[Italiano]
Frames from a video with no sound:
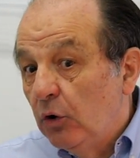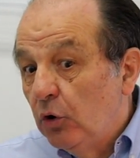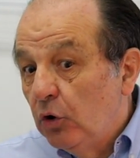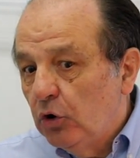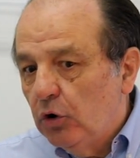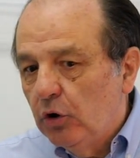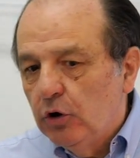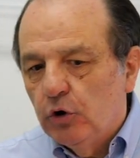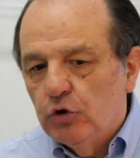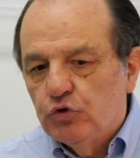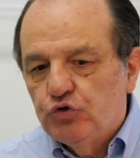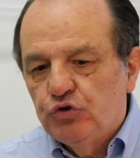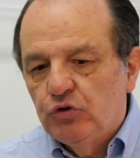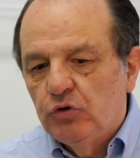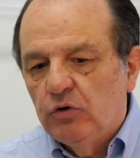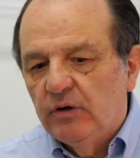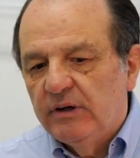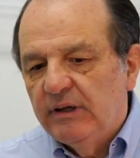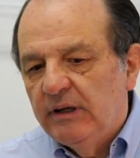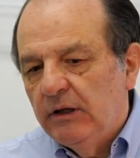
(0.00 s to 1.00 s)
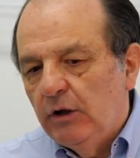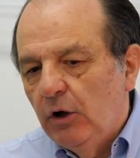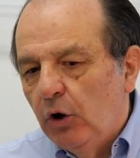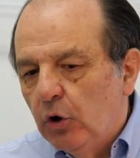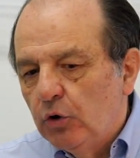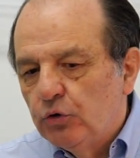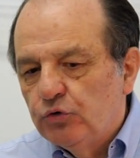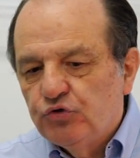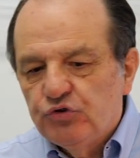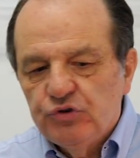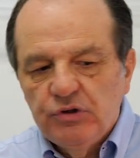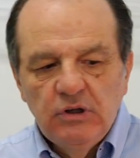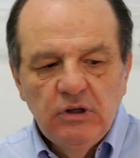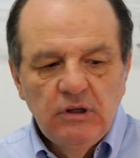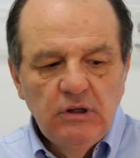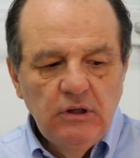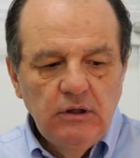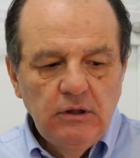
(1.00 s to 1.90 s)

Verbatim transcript: oncologico che oggi